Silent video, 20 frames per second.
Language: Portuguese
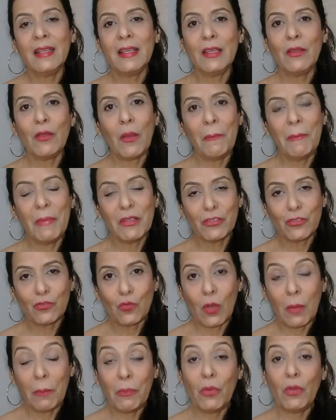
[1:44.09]
em que uma
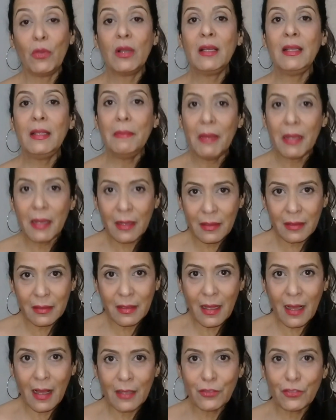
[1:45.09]
pessoa, por
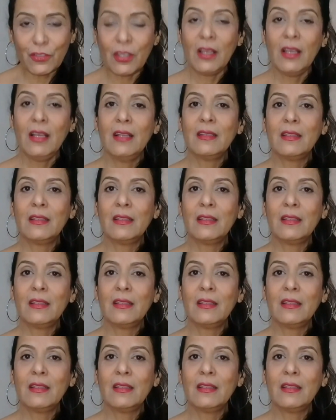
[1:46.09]
liberalidade,